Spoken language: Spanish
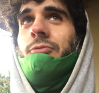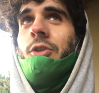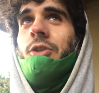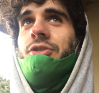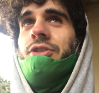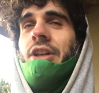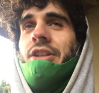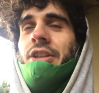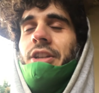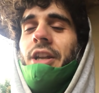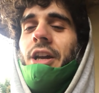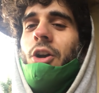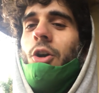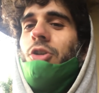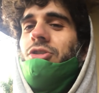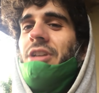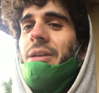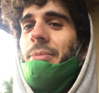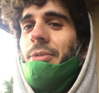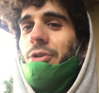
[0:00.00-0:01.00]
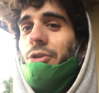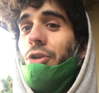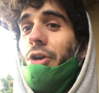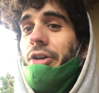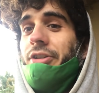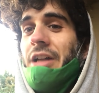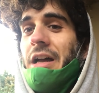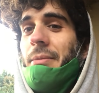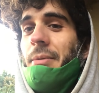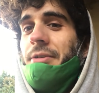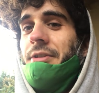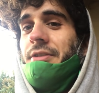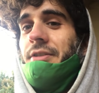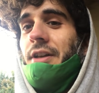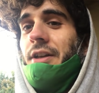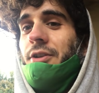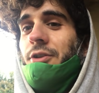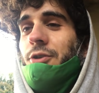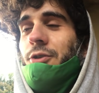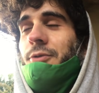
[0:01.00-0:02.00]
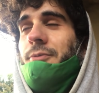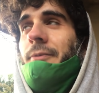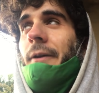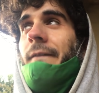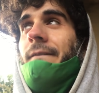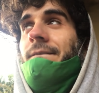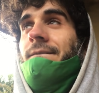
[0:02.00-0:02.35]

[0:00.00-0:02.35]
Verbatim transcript: O sea, tenían cosas, pero no lo que estaba precisando.